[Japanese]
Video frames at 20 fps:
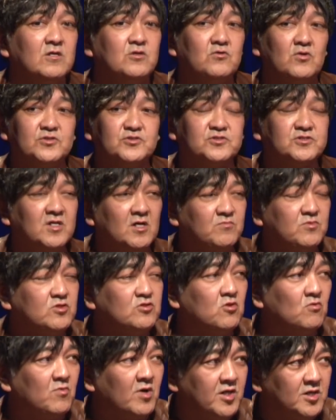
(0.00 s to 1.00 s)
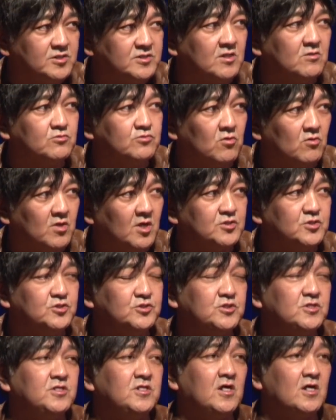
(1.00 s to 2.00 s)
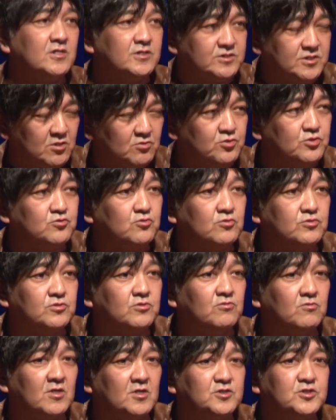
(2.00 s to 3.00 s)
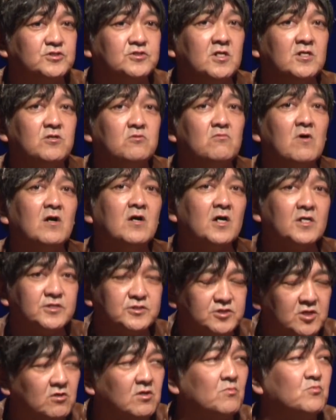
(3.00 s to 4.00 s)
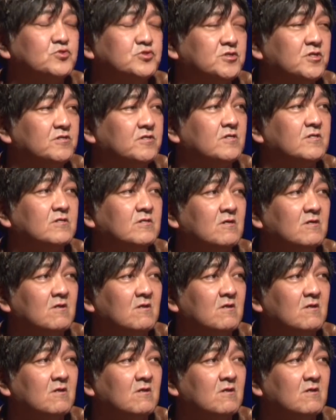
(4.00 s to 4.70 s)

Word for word: 要は津波に飲まれちゃうとか地震に遭っちゃう人っていうのが事前に分かっちゃうかもしれない、